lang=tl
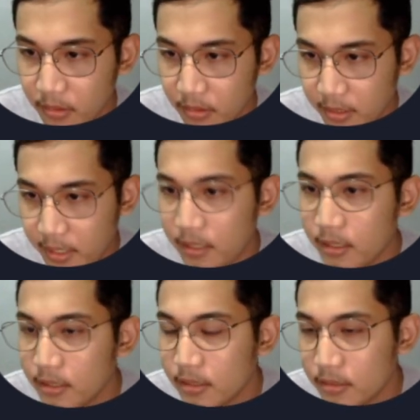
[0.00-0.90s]
Okay?
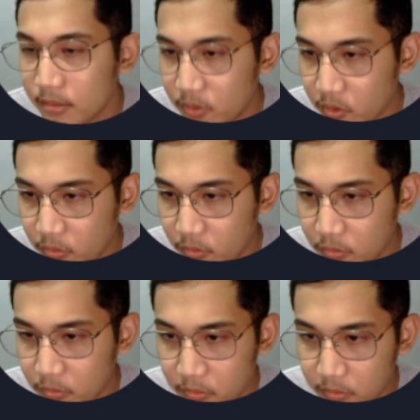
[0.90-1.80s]
So
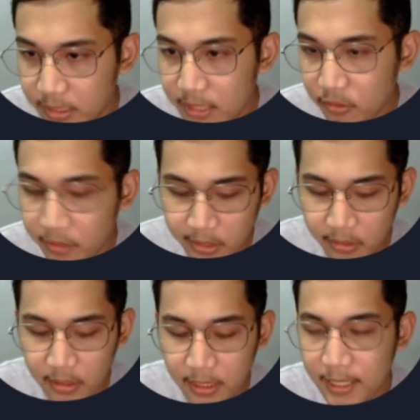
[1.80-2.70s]
dito
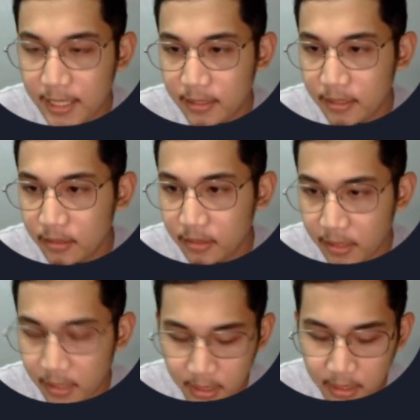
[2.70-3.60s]
i-return lang natin
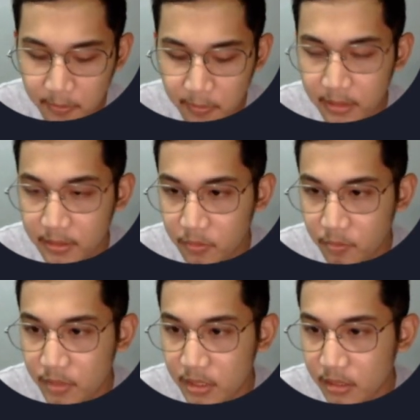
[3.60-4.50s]
A plus
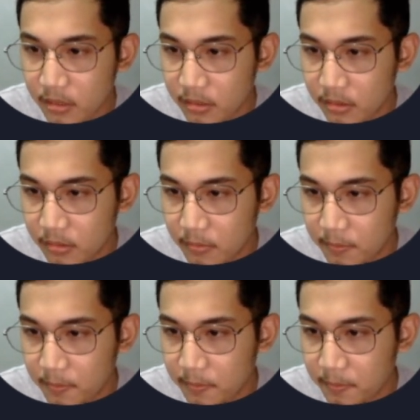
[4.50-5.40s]
B
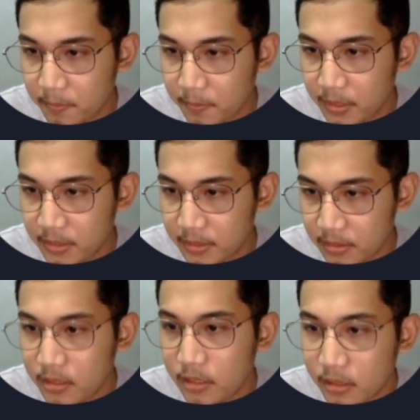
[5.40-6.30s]
plus
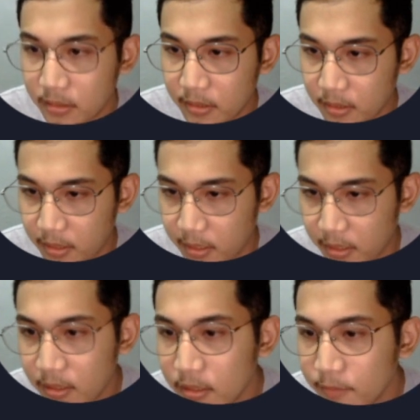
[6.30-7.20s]
C Okay?